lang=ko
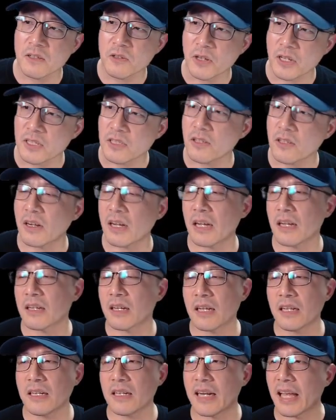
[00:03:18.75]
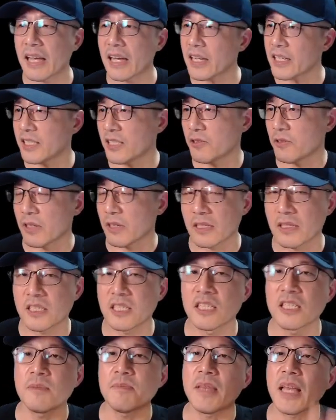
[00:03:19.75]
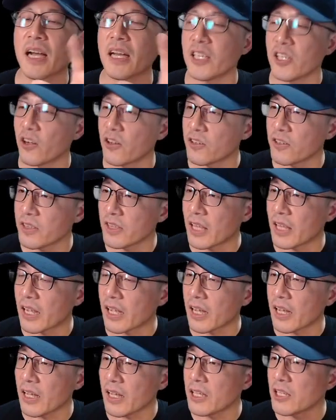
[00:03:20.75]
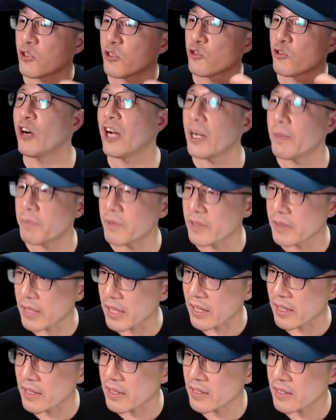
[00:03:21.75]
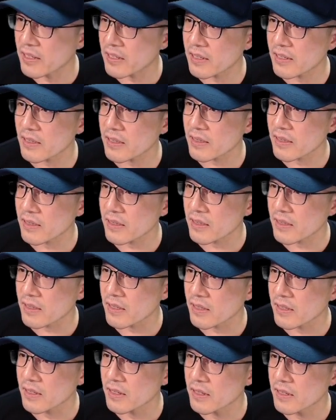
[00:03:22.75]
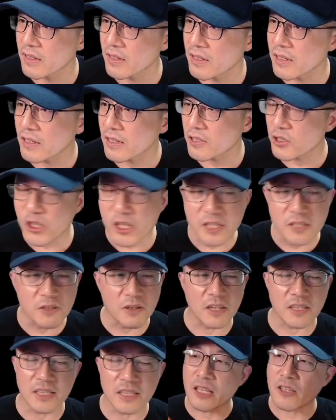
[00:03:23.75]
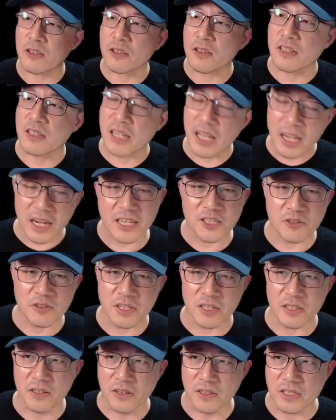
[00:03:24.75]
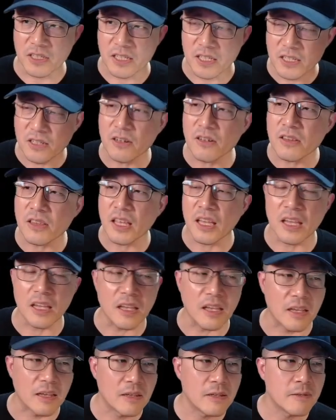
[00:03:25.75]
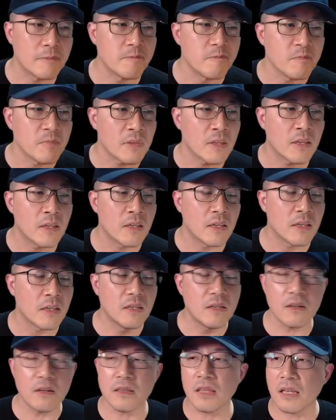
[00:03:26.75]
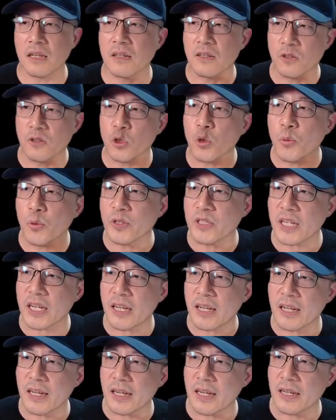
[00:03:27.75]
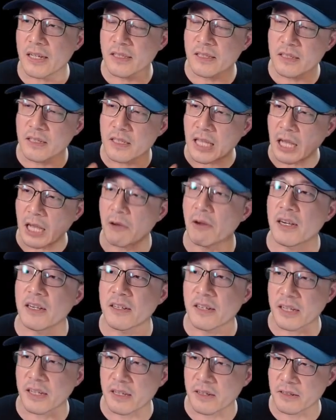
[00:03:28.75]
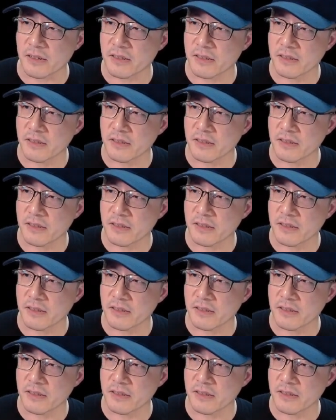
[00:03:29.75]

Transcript: 헤이더가 그러니까 레가시로 돼요. 지금 내가 여른 데가 URP인데. 그렇죠. 트레이더가 다 레가시로 돼 있는 거지. 이럴 때 이럴 때 그 초보자들은 당황을 해요.